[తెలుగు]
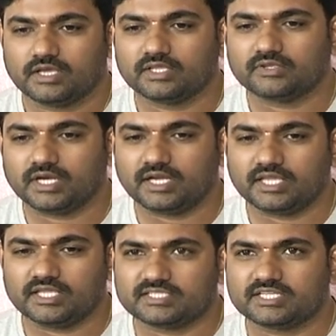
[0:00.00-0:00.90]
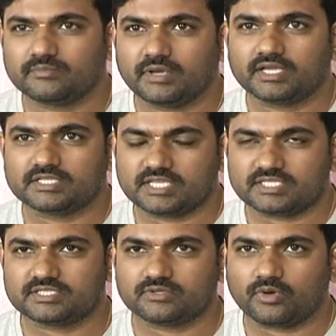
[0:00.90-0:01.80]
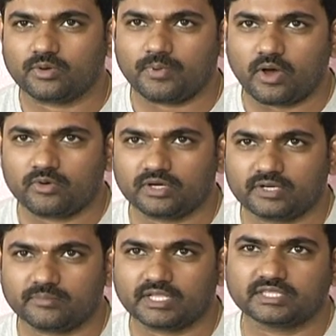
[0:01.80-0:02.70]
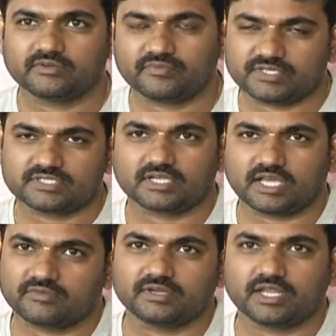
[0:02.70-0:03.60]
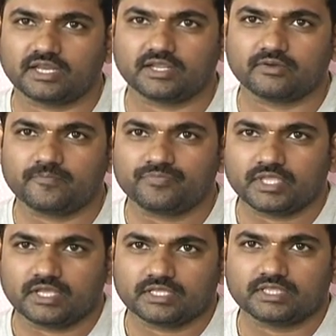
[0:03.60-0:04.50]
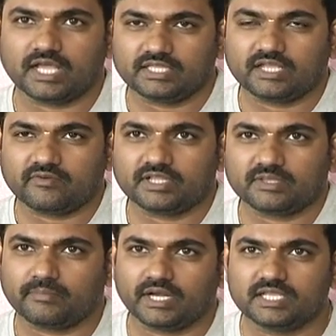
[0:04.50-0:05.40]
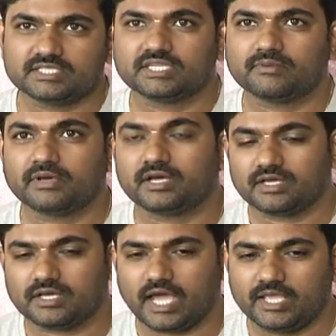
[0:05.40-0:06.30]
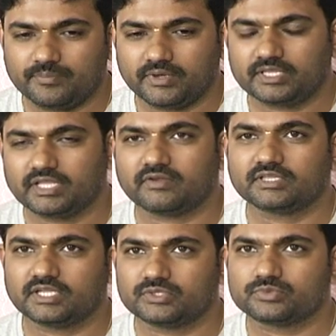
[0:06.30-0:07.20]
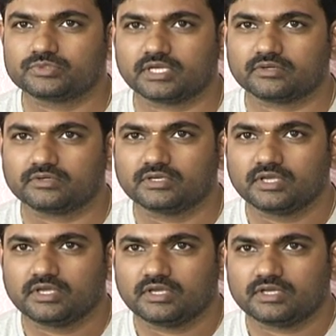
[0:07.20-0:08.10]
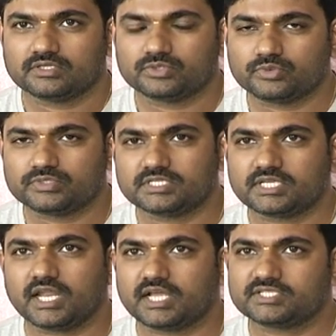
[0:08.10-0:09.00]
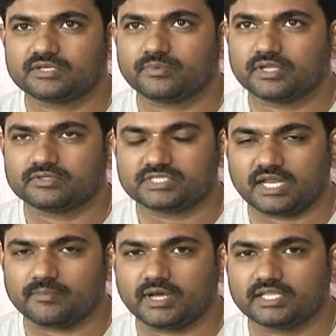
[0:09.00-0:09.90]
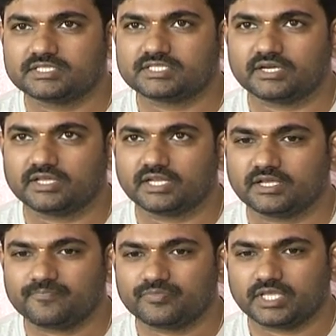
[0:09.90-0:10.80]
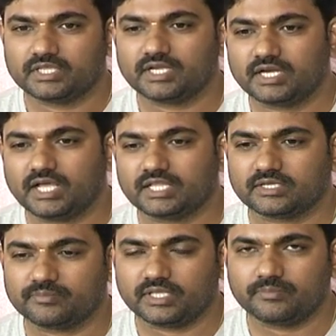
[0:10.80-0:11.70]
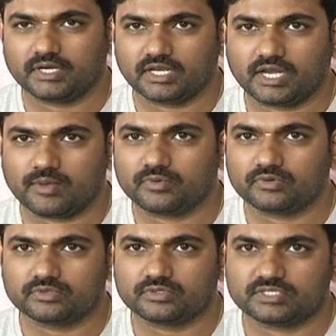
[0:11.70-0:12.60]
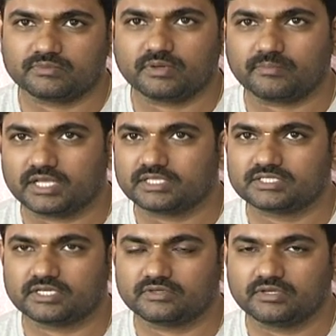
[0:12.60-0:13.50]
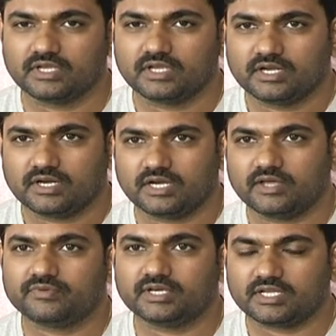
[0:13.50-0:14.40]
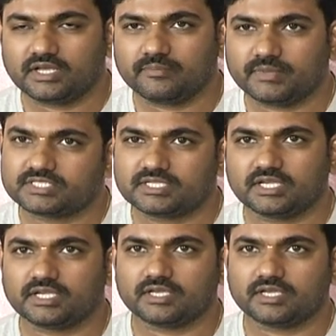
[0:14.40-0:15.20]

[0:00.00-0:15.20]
ఎందుకంటే ఈ సినిమాకి జస్ట్ ఒక పావు గంట మాత్రమే ఫస్ట్ కథ విన్నాను నేను దాని తర్వాత మళ్ళీ సినిమా అయిపోయిన తర్వాత నేను చూశాను చూసి చాలా ఆశ్చర్యపోయాను చాలా బాధ తీశాడు ఆయన ఎందుకంటే అతని మీద పెట్టిన నమ్మకంతో సినిమా బాధ తీశాడు డెఫినెట్గా మంచి